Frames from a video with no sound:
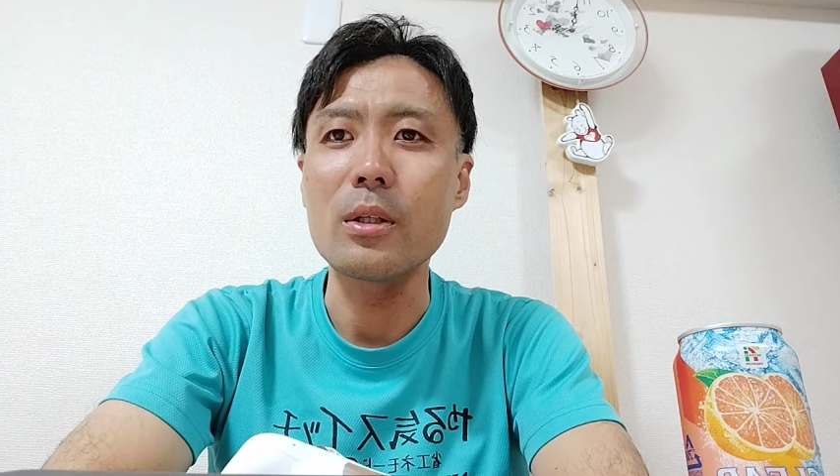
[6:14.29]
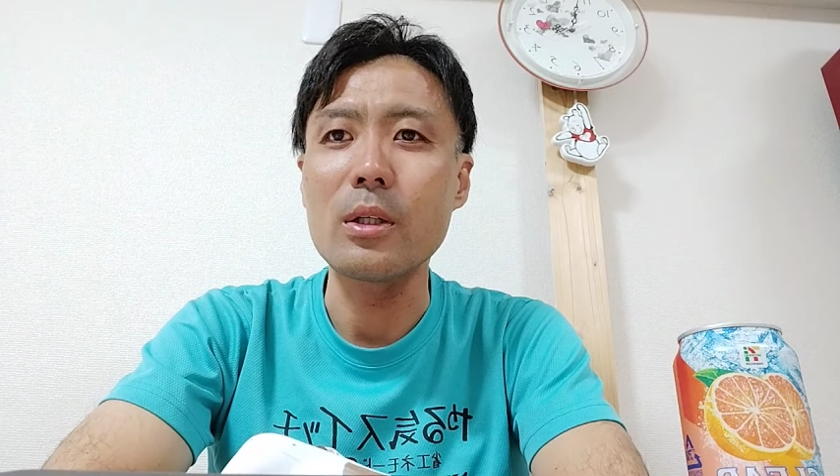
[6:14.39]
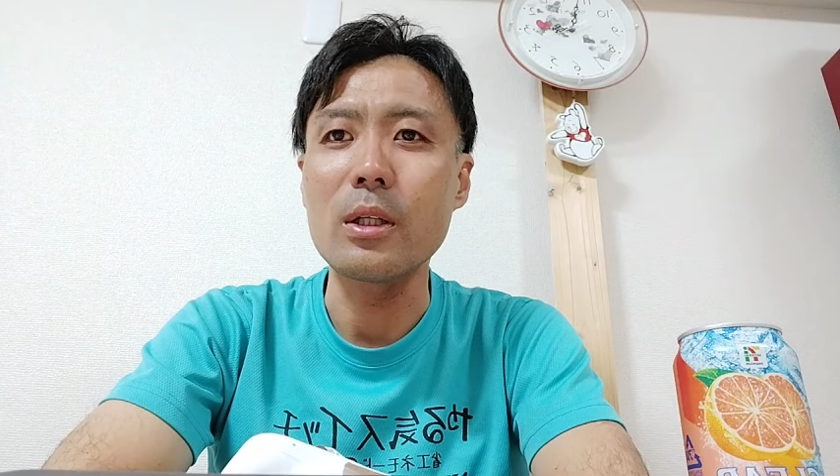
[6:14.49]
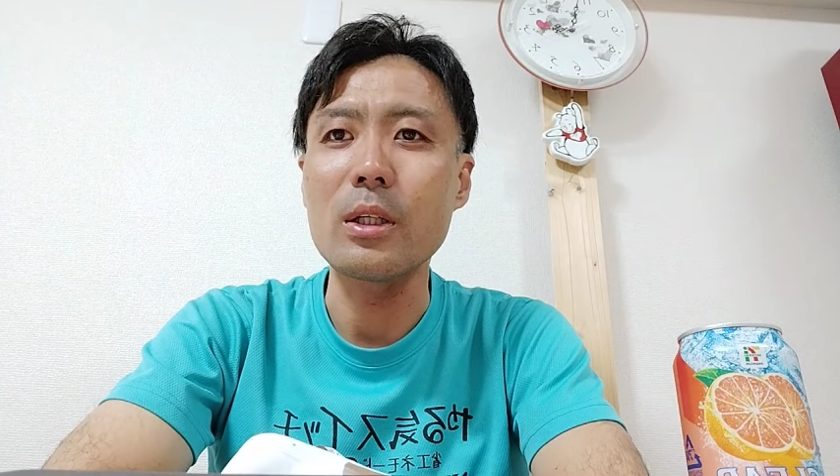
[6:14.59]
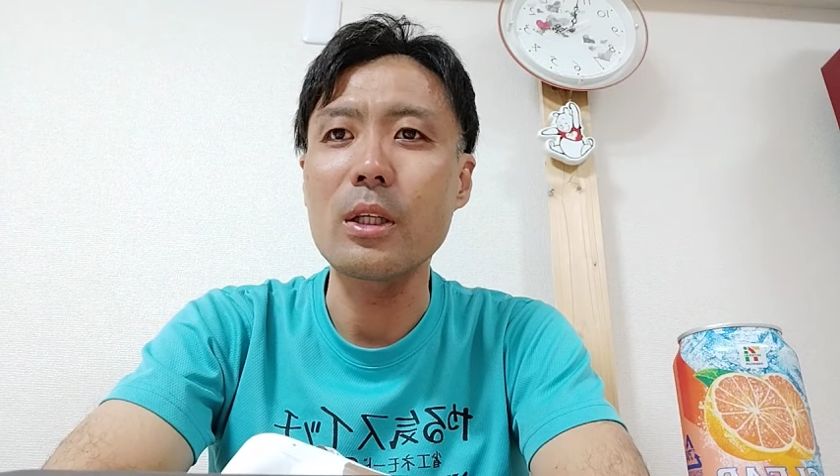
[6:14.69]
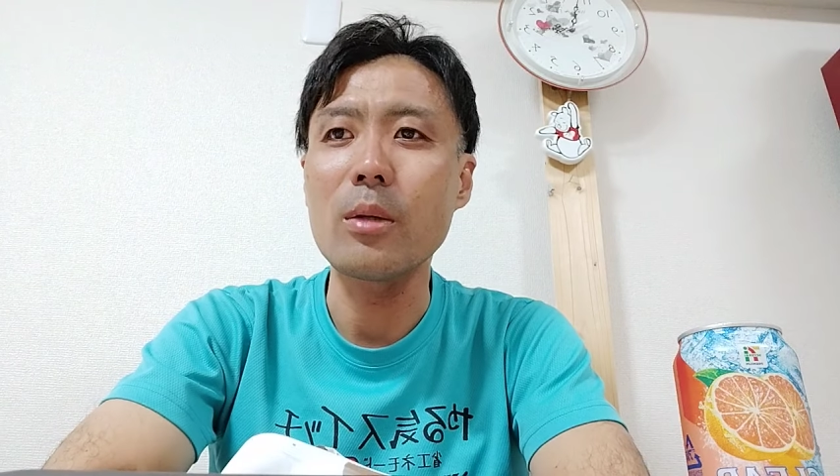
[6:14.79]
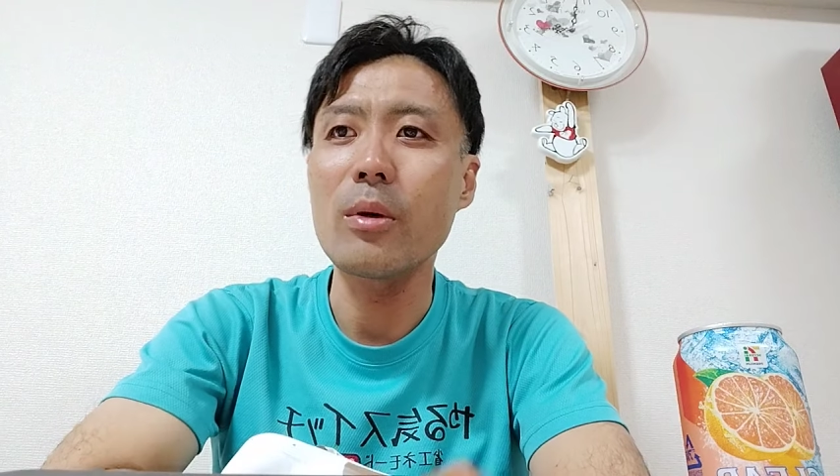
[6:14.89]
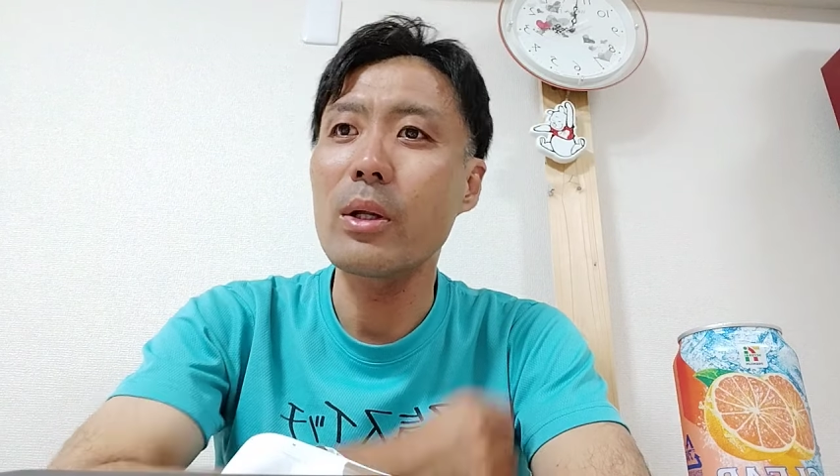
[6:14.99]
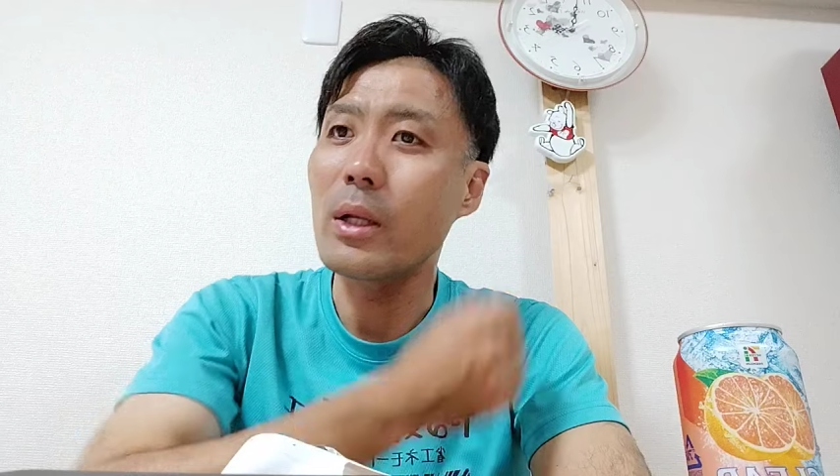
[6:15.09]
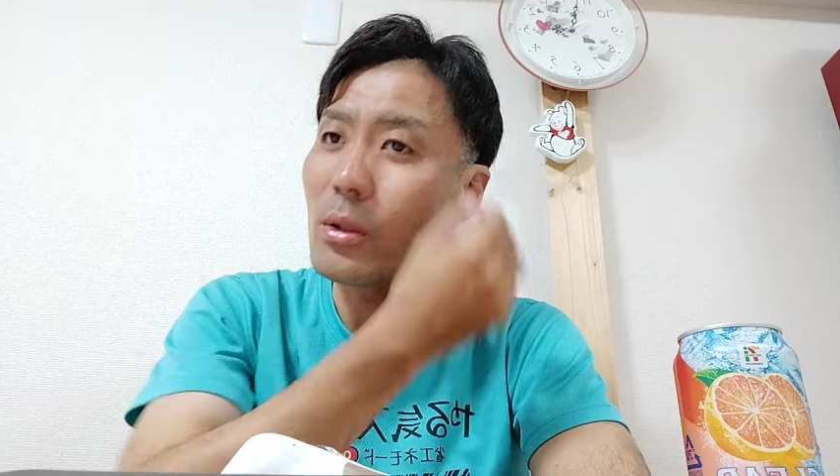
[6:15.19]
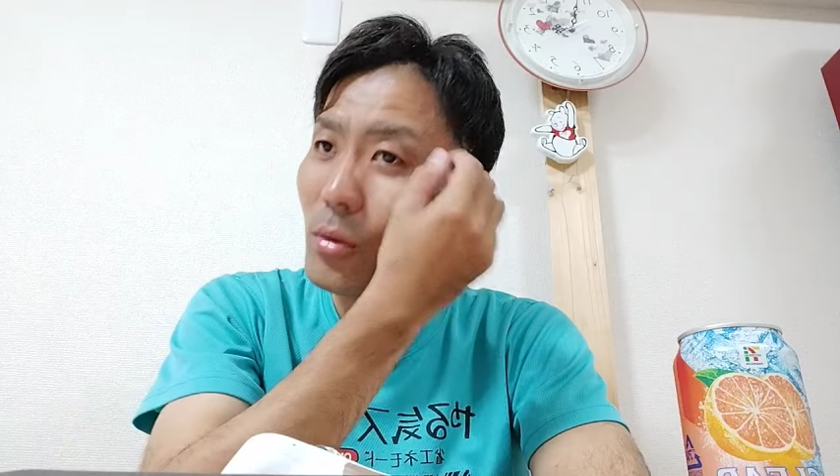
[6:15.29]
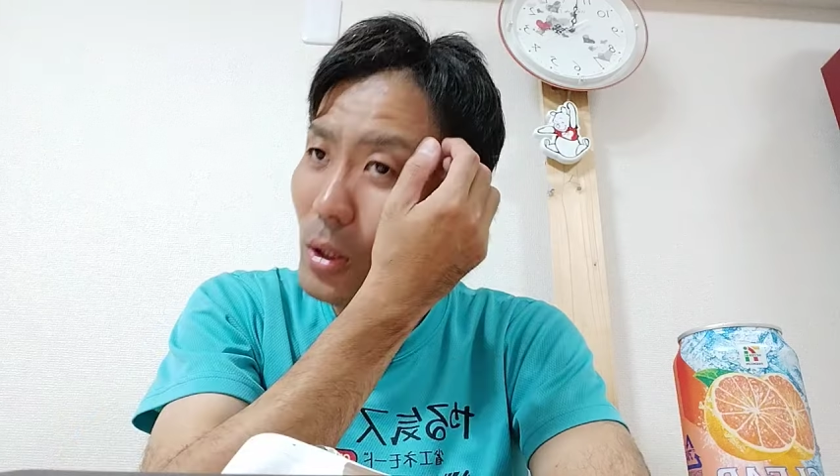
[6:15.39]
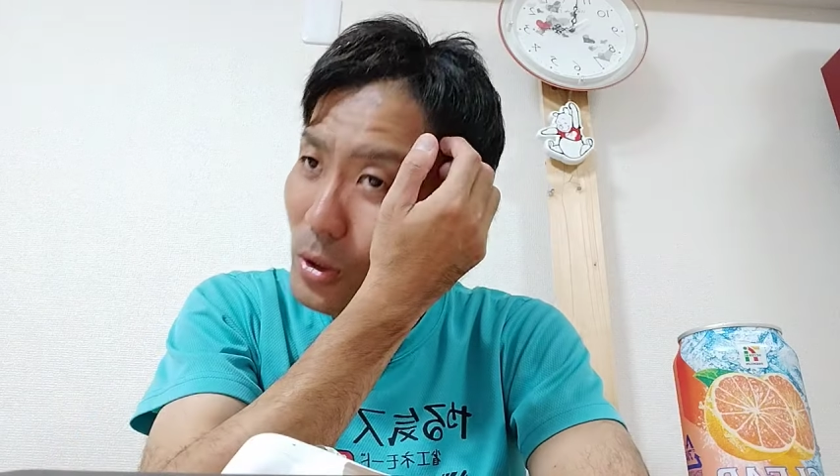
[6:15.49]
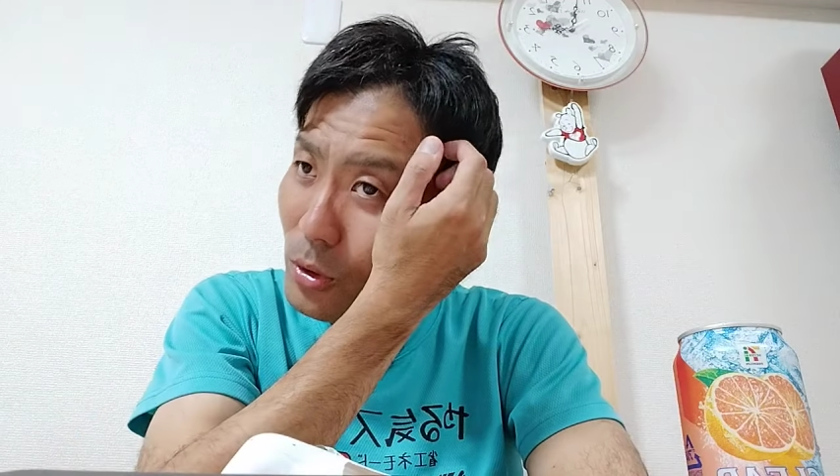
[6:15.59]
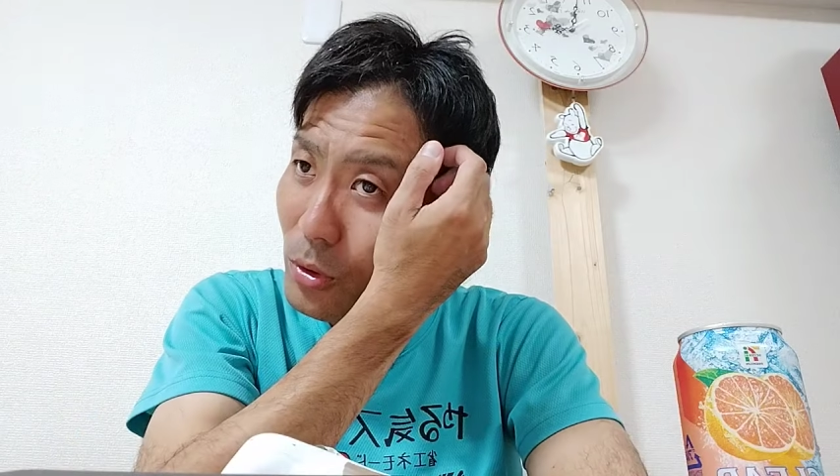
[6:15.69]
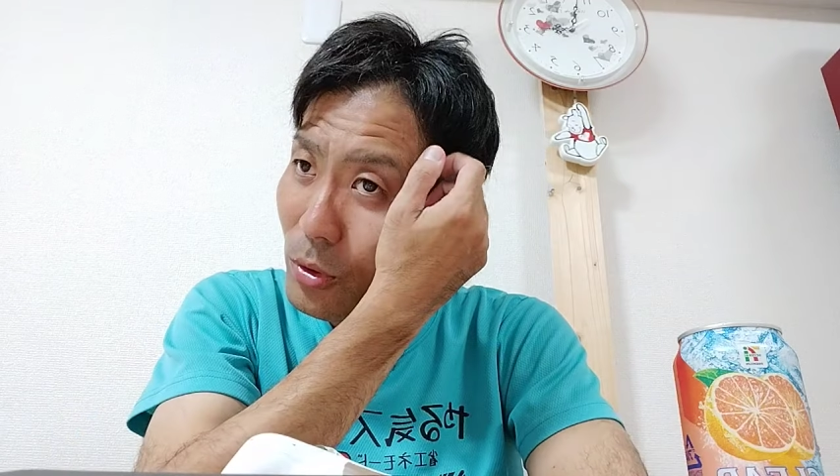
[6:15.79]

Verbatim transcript: で1件目はなんとか終